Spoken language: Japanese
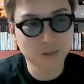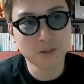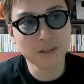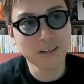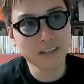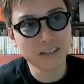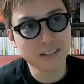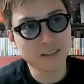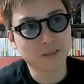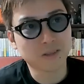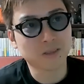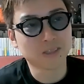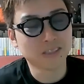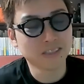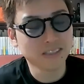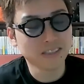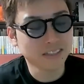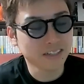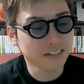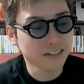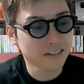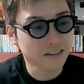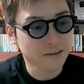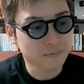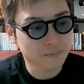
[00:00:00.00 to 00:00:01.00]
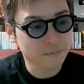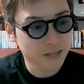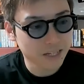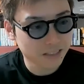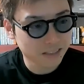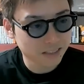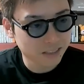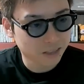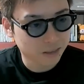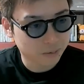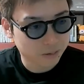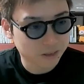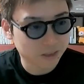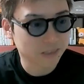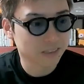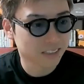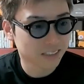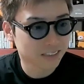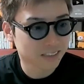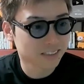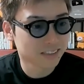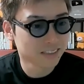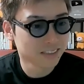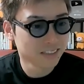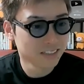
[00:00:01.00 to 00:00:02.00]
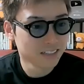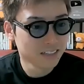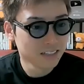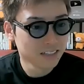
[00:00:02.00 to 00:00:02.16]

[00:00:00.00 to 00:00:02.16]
これがね、個人的にはめっちゃおもろいんです。